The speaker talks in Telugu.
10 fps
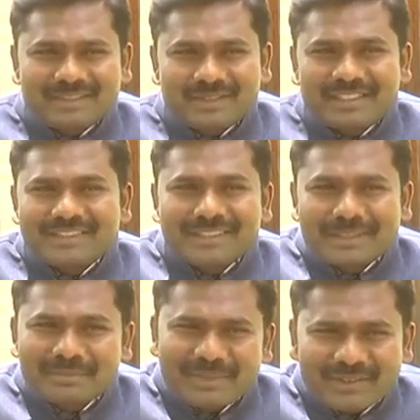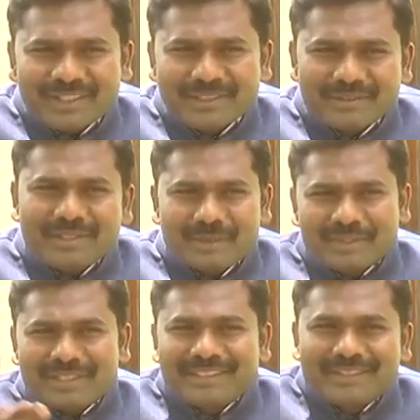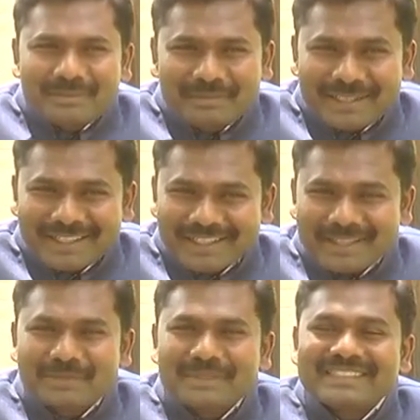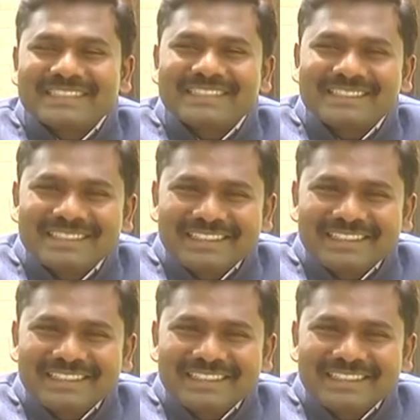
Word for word: కొంత జీతం పర్వాలేదు అప్పటికి బాగానే అనిపించింది